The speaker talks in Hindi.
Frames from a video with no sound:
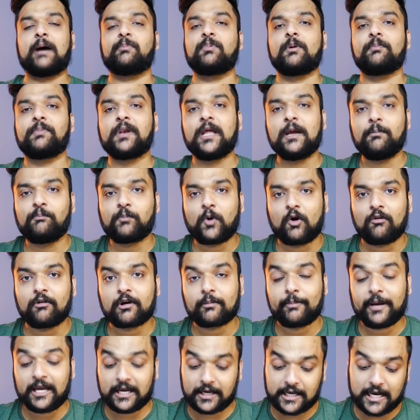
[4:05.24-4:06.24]
आप अपने
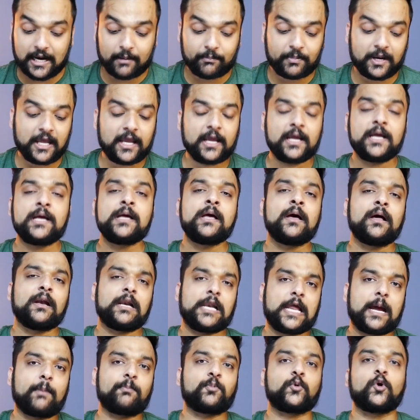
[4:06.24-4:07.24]
पावर बैंक या अपने
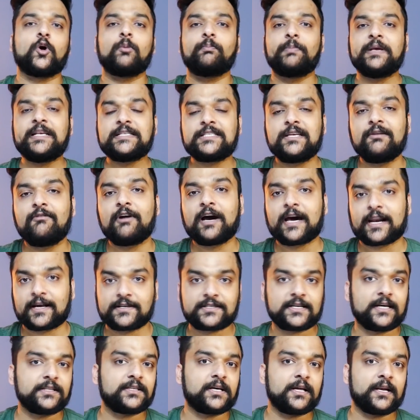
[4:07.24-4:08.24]
लैपटॉप पीसी वगैरह
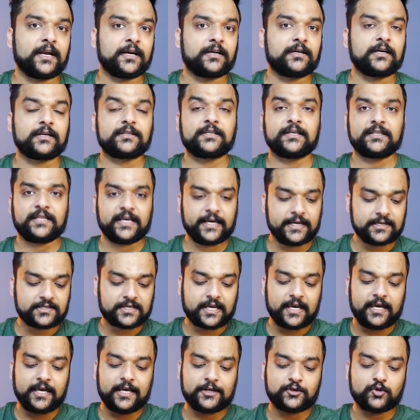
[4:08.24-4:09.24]
के साथ कनेक्ट करते थे
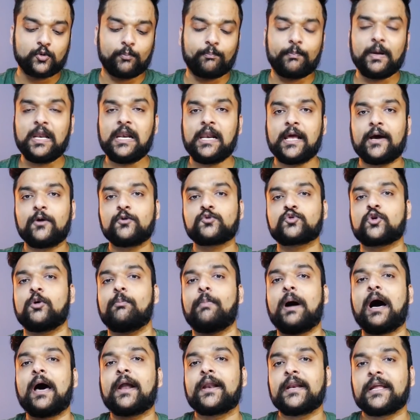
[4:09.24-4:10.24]
इसकी ये जो पिल है उसको
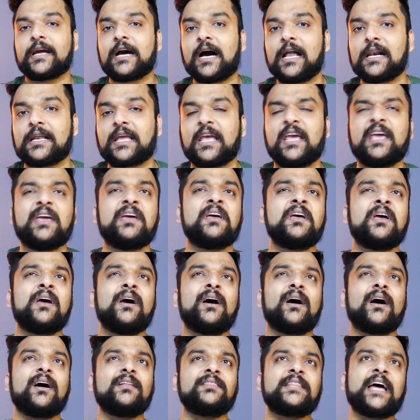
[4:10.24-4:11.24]
बाहर निकाल के
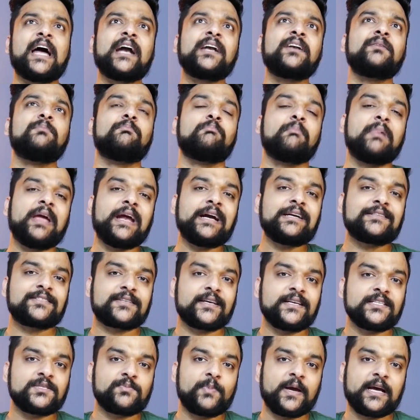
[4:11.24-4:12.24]
दैट मेड
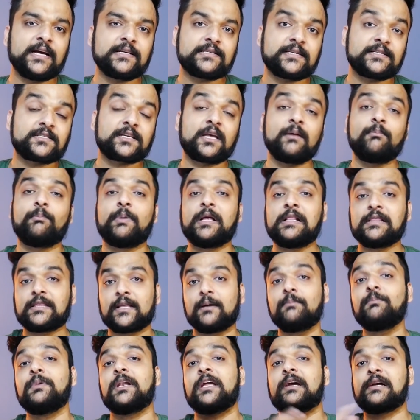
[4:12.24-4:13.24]
सेंस बिकॉज इसकी पिल
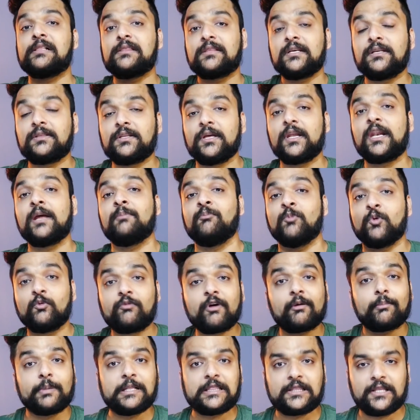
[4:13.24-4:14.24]
तब निकलती थी
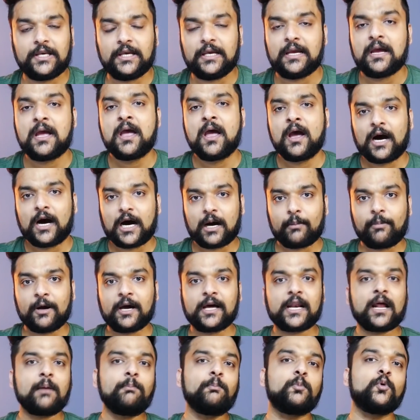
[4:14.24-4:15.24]
रिमूवेबल थी अब
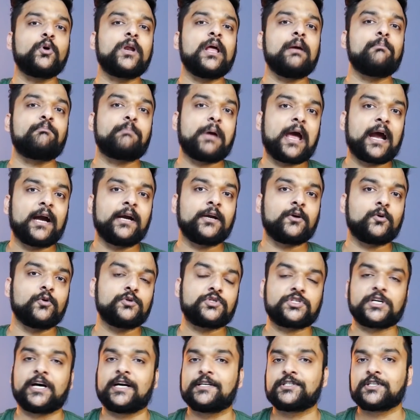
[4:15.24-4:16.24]
अगर आप पूरे बैंड को
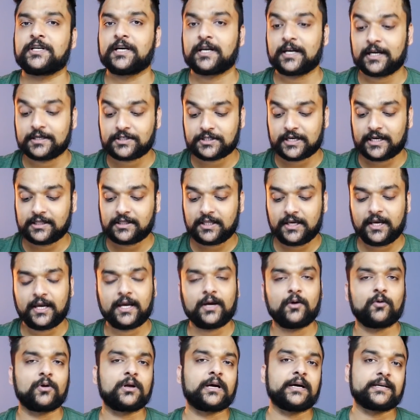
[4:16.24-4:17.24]
चार्ज करना चाहते
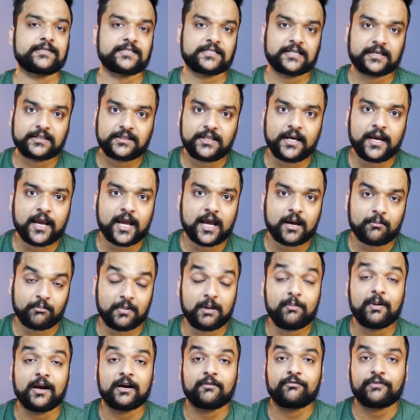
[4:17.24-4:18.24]
हैं और कर सकते हैं
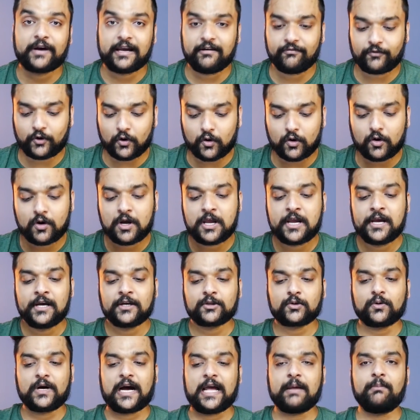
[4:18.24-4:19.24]
मी बैंड फाइव को
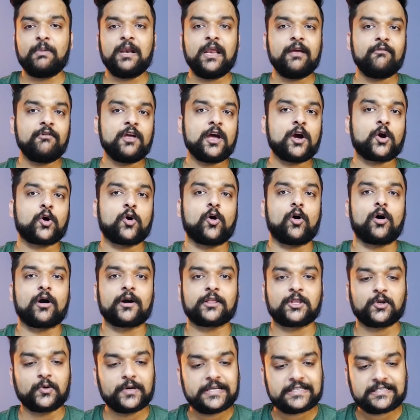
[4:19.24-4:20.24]
तो आई बिलीव ये
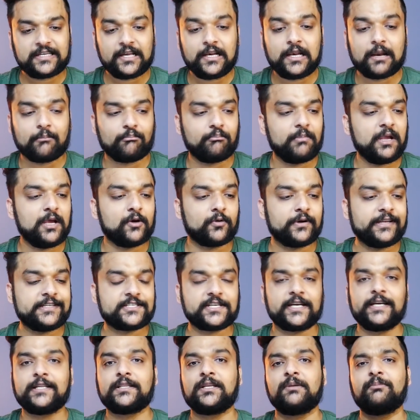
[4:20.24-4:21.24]
कॉर्ड थोड़ी सी लंबी होनी
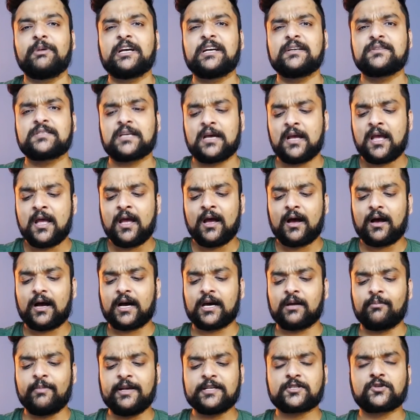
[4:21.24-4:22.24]
चाहिए थी बिकॉज
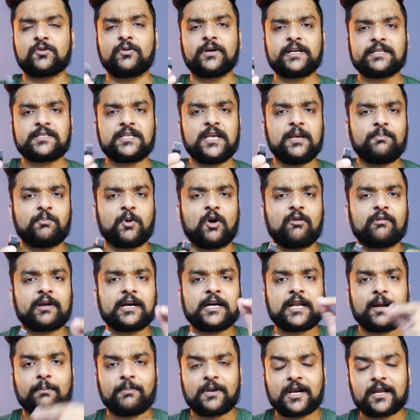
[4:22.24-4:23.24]
अगर मैं इसको किसी पावर
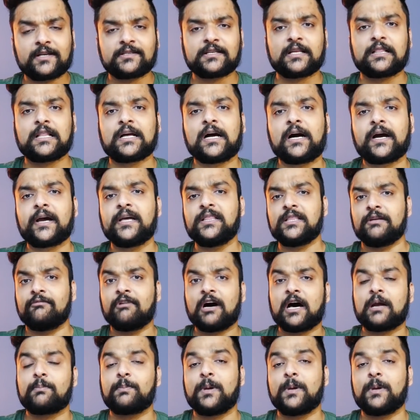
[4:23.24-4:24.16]
अडेप्टर के साथ लगा के दीवार